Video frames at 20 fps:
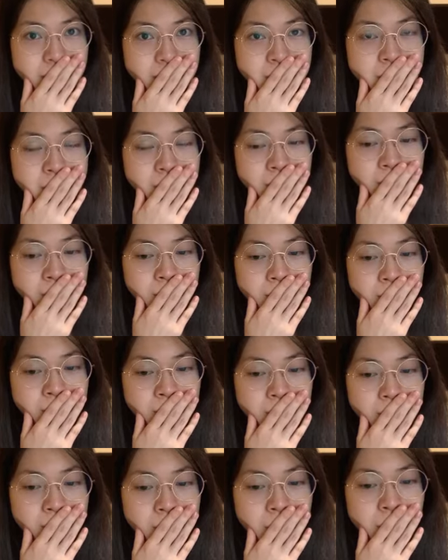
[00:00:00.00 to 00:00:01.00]
きだ
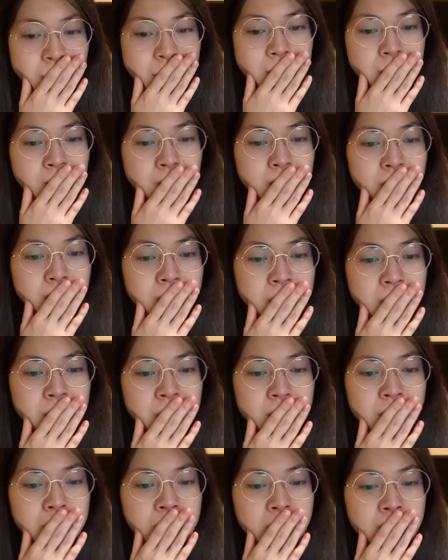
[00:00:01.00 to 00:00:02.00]
なって思うし
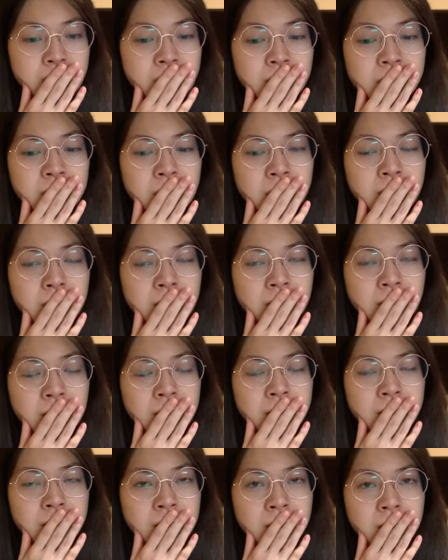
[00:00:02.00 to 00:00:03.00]
居場所だったんだ
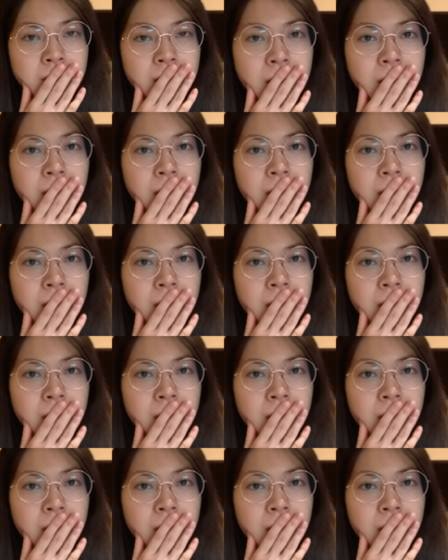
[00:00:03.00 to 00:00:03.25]
なって